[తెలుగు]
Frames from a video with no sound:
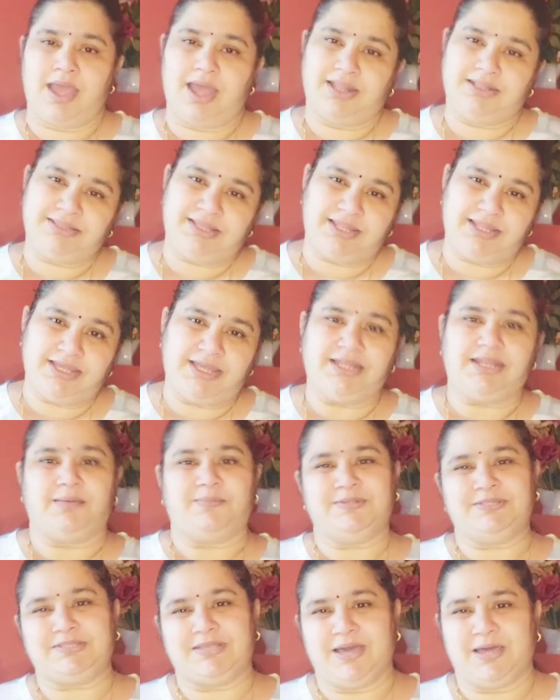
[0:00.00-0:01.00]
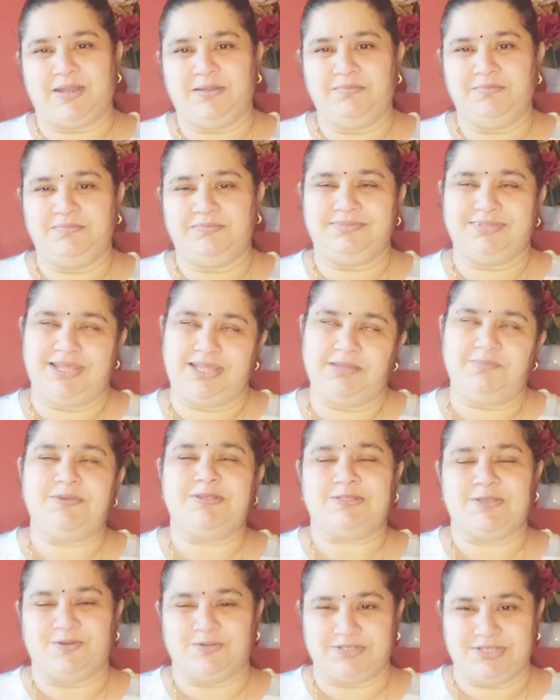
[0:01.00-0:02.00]
అందరికీ నమస్కారం నేను
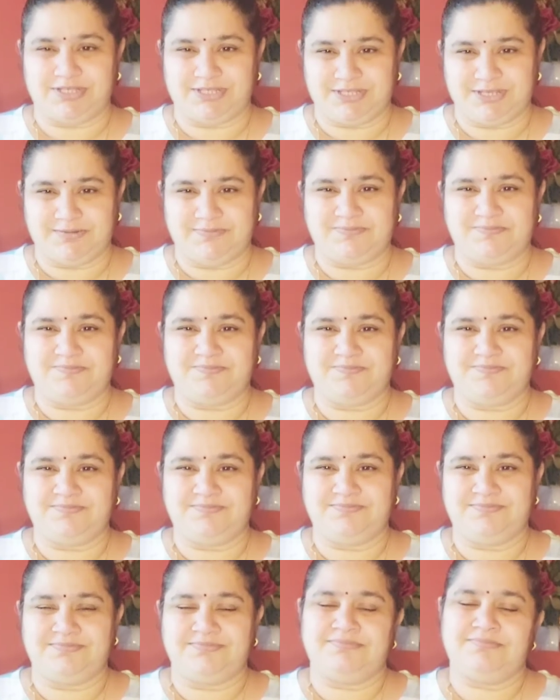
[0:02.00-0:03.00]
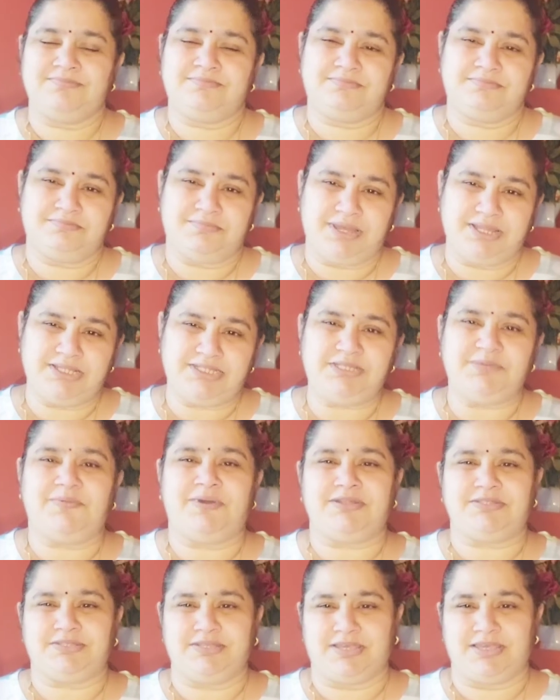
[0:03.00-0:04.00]
మీ సౌజన్య మంచి
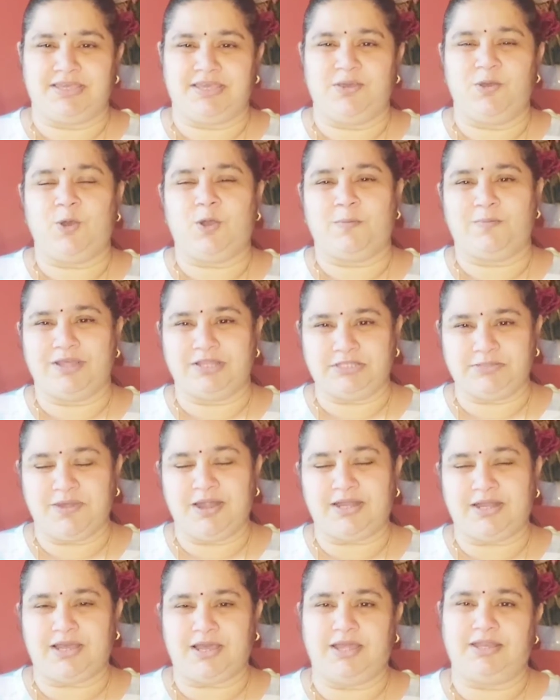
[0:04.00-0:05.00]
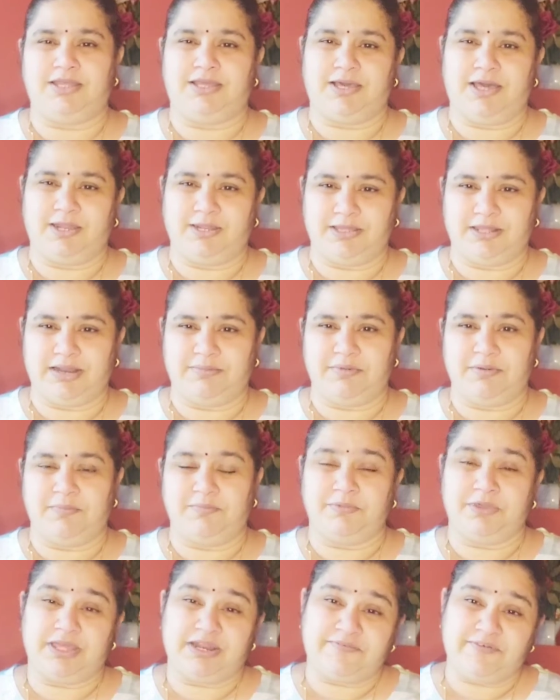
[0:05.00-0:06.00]
మనసుకి ఒక మంచి మాట అనే కార్యక్రమం
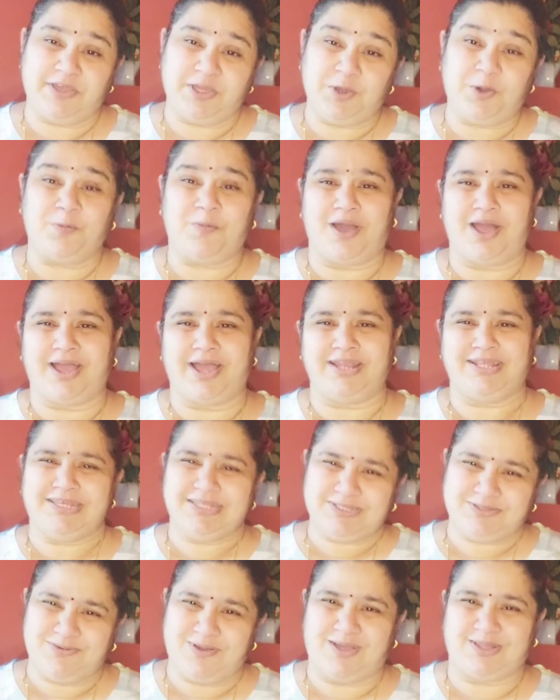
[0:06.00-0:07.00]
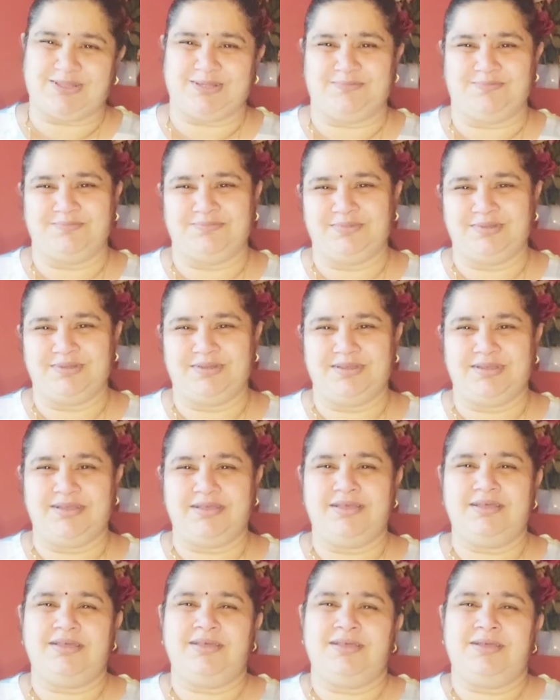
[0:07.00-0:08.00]
ఇరవయో భాగానికి స్వాగతం
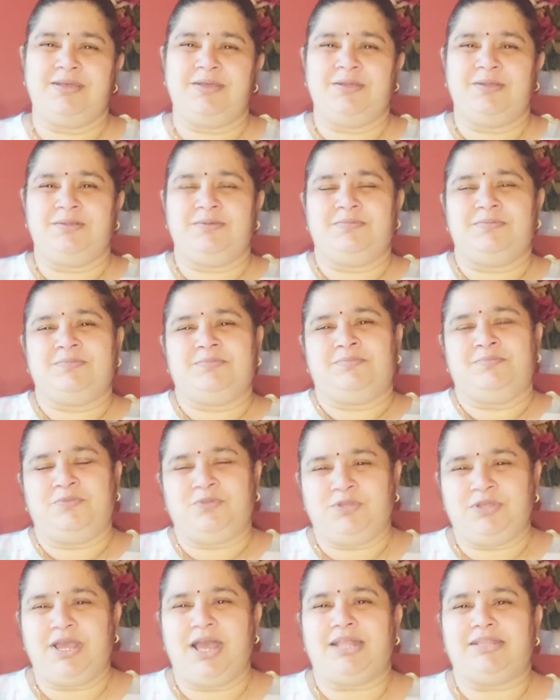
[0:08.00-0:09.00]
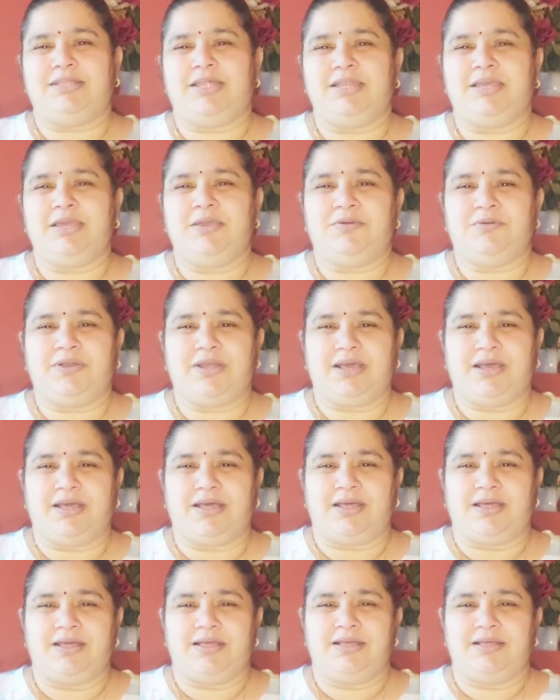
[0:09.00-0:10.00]
ముందుగా అందరికీ కూడా
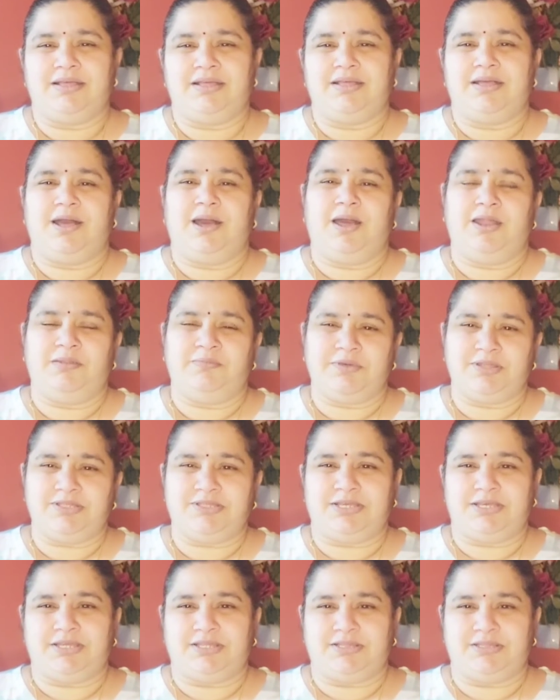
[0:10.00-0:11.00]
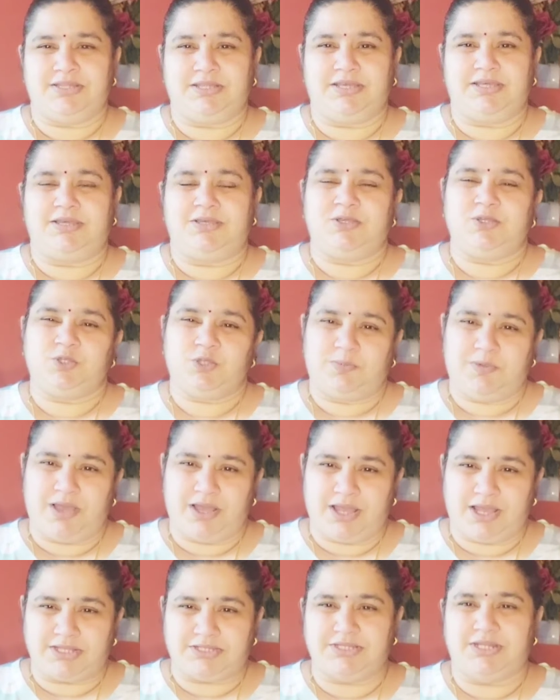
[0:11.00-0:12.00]
హనుమాన్ జయంతి
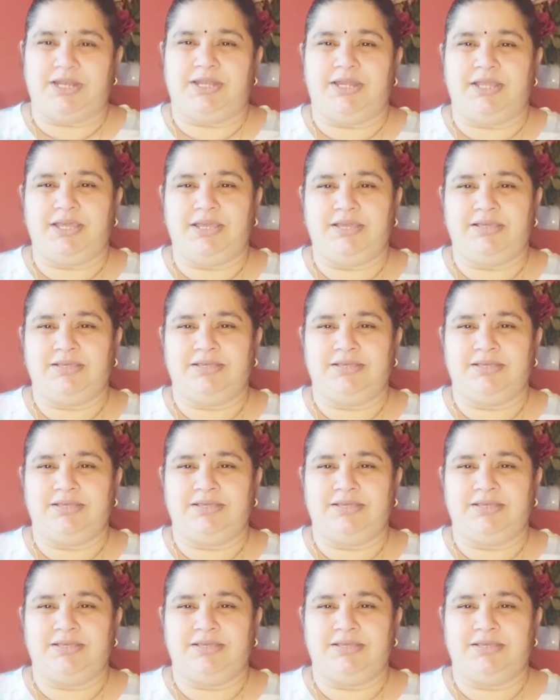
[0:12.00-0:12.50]
శుభాకాంక్షలండి